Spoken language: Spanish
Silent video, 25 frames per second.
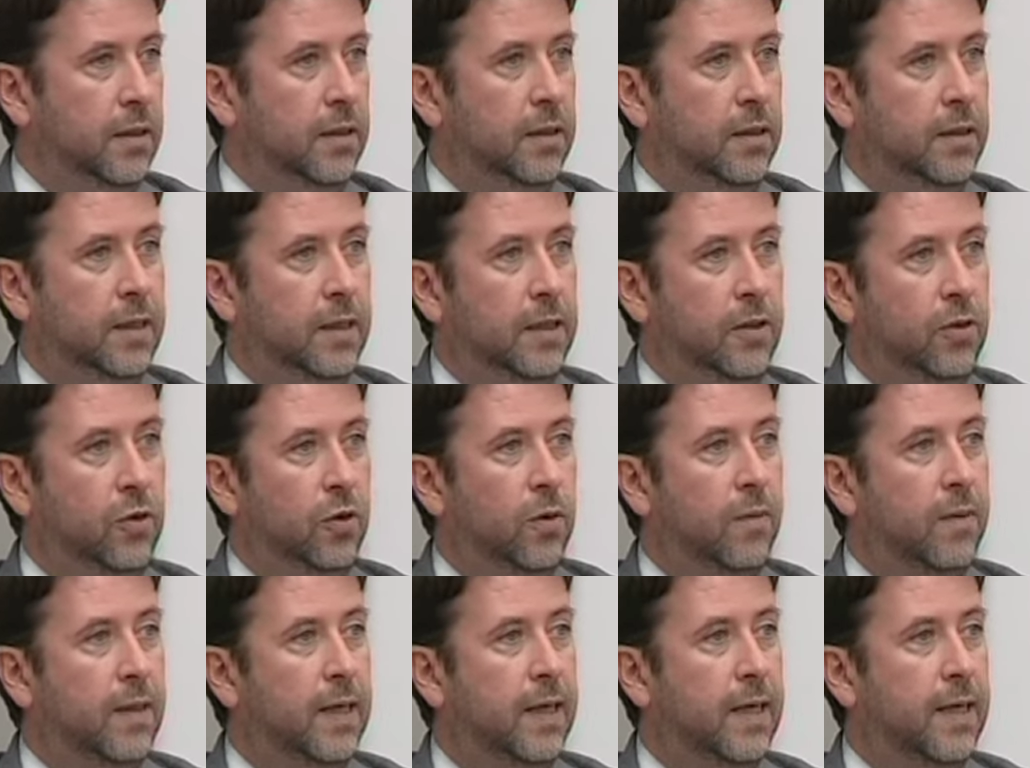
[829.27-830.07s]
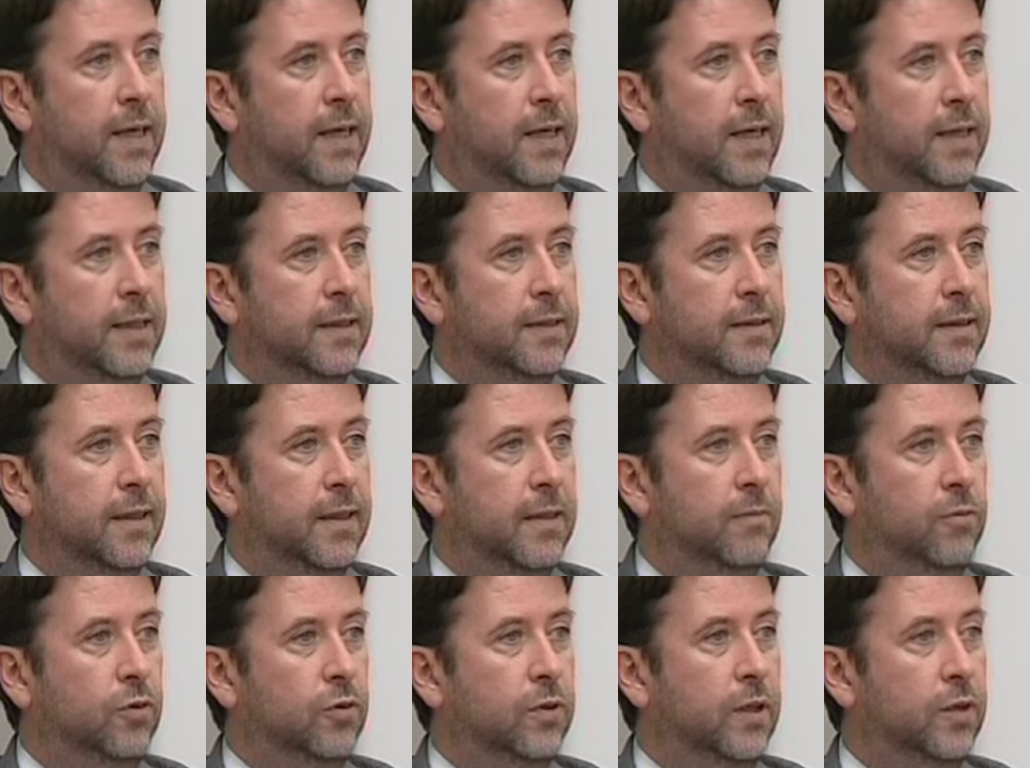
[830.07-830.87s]
Que no va a
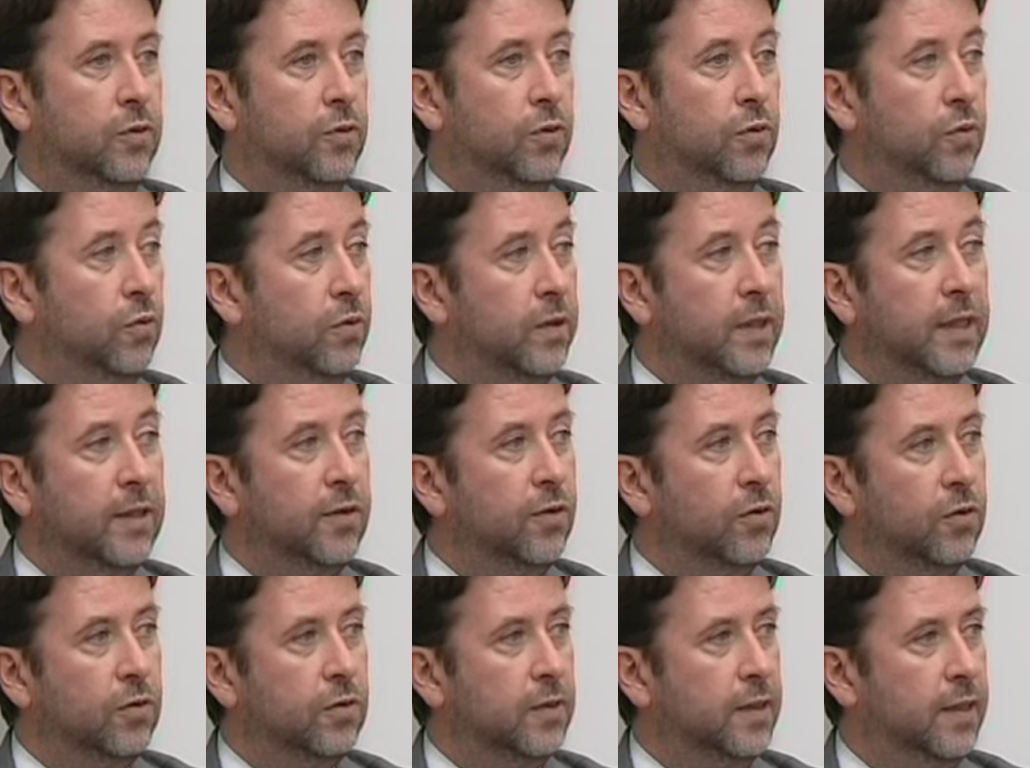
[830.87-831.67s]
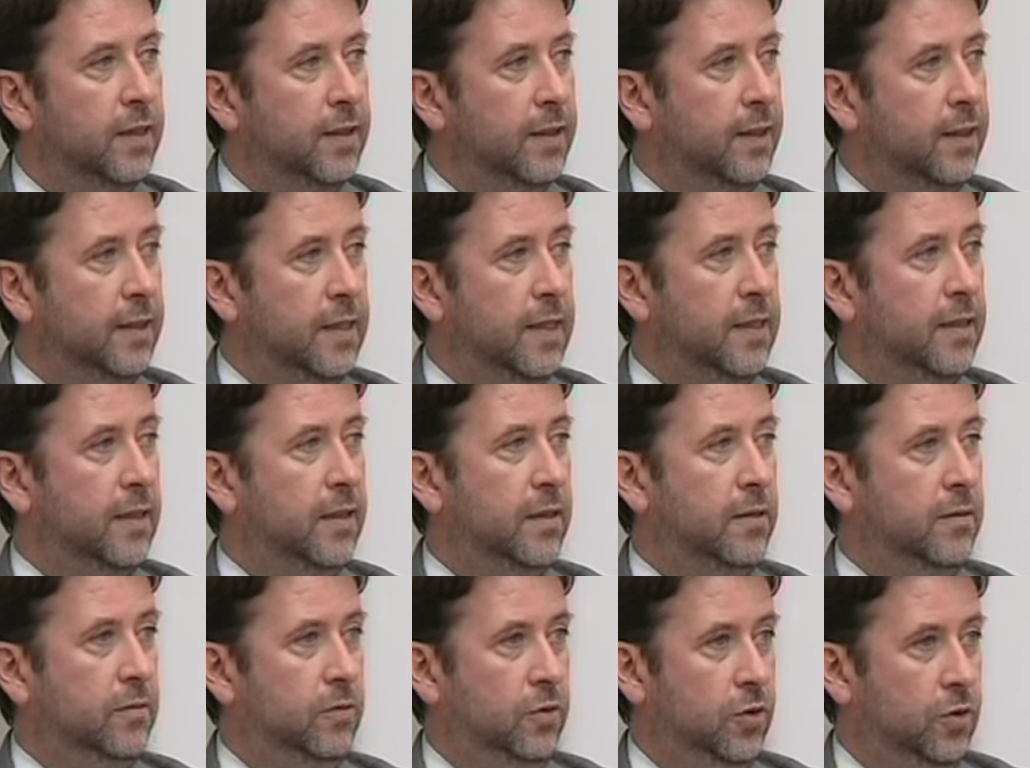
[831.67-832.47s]
estar votando nunca en contra de
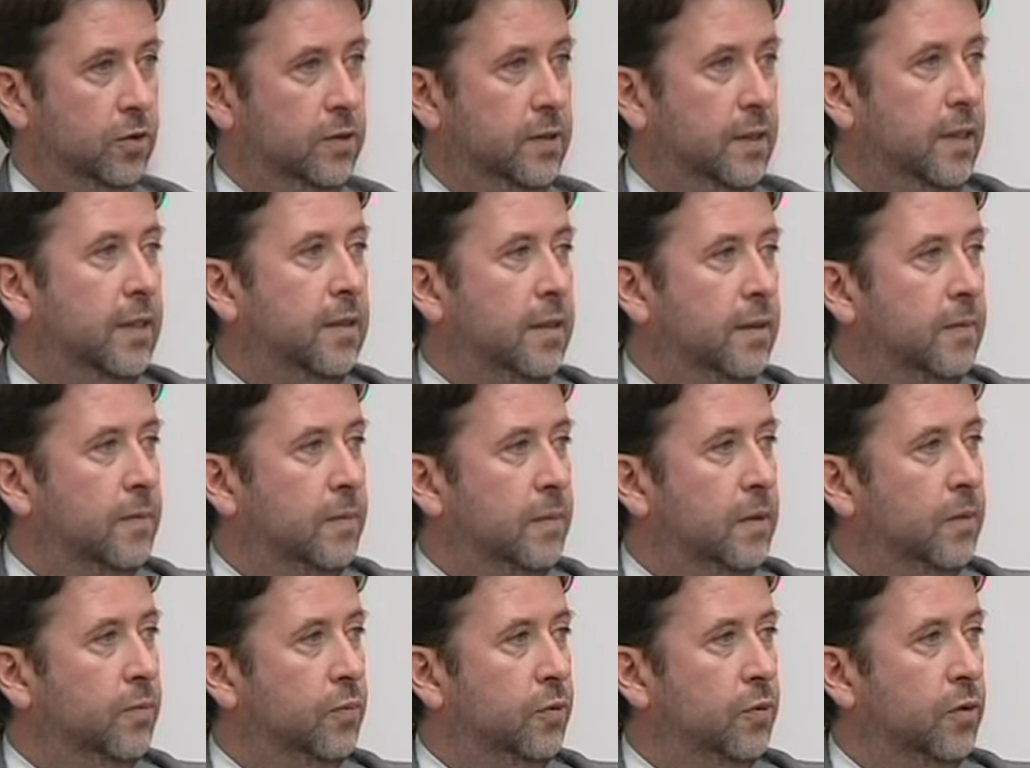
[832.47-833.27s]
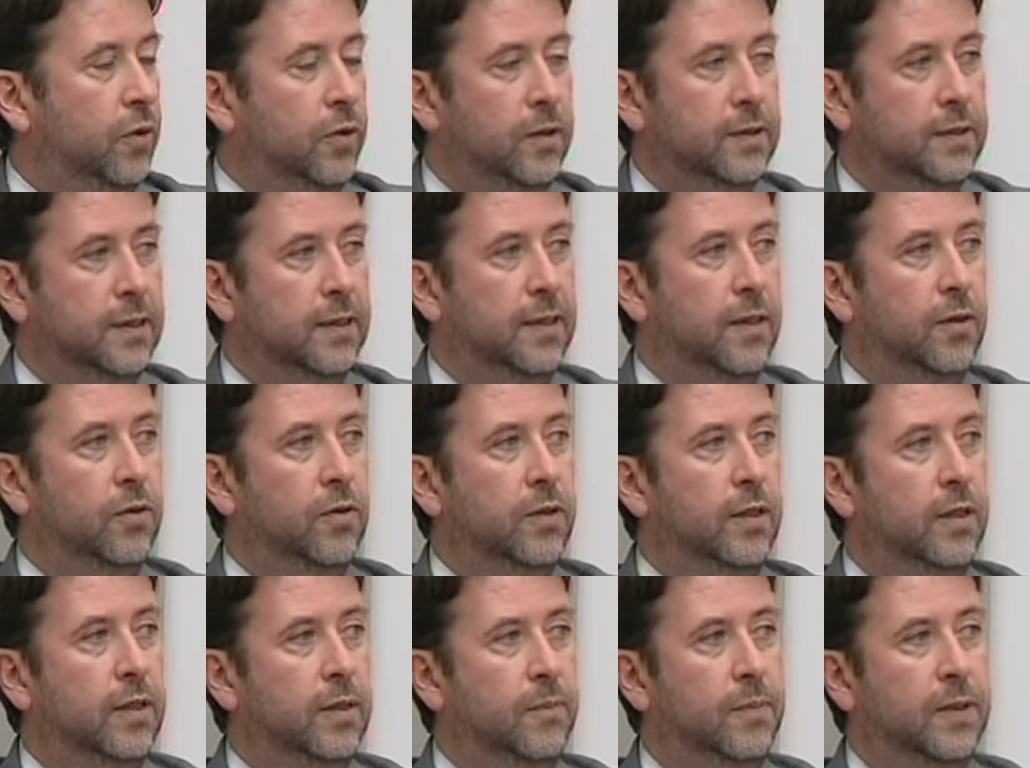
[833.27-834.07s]
Canarias. Yo sé de diputados y
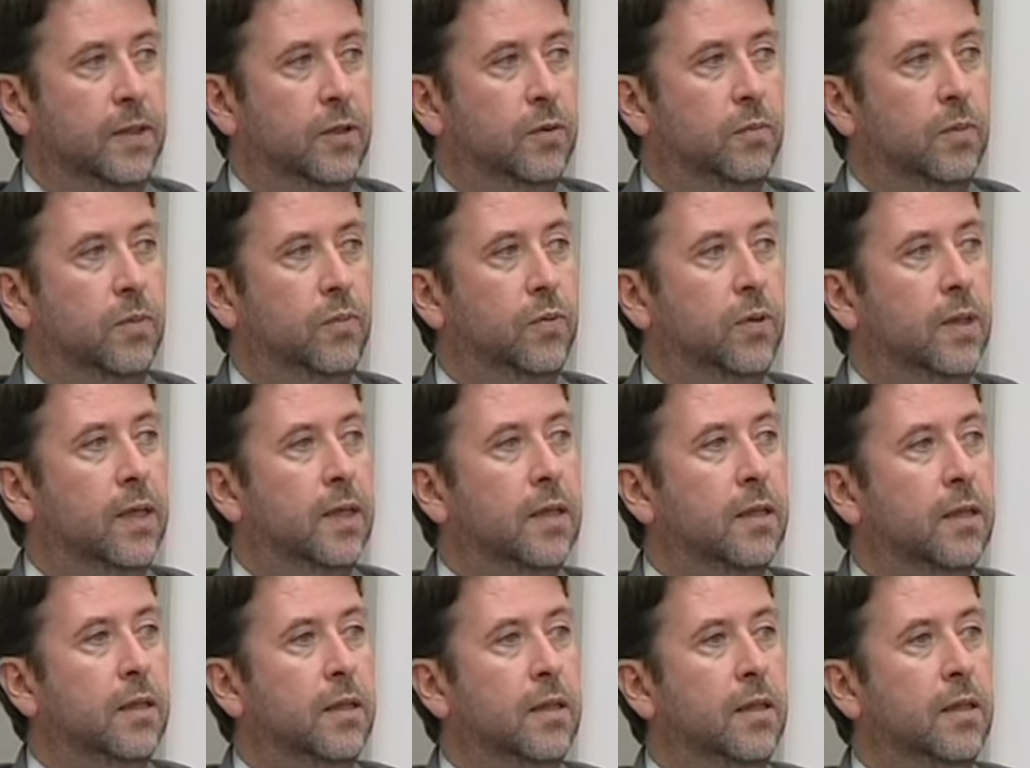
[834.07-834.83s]
senadores del Partido Popular